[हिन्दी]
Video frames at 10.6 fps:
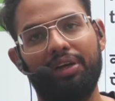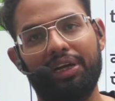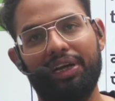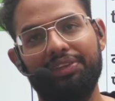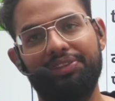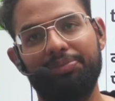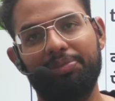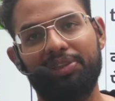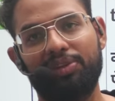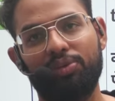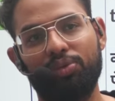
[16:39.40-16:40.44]
आकाश
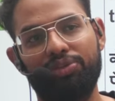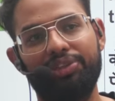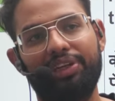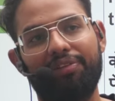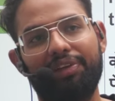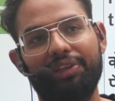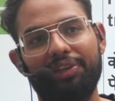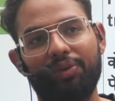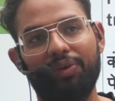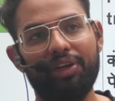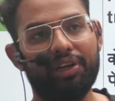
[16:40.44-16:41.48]
बताओ दोस्ती करवा देता
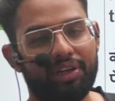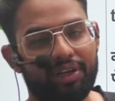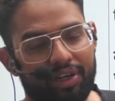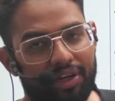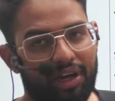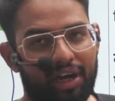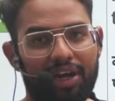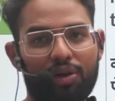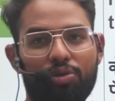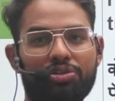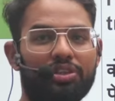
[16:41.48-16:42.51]
हूँ है ना अगला
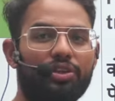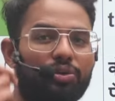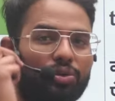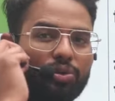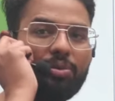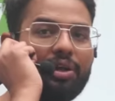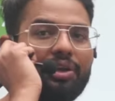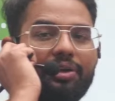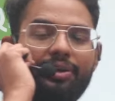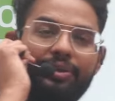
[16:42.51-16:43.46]
क्वेश्चन देखो तुम्हारा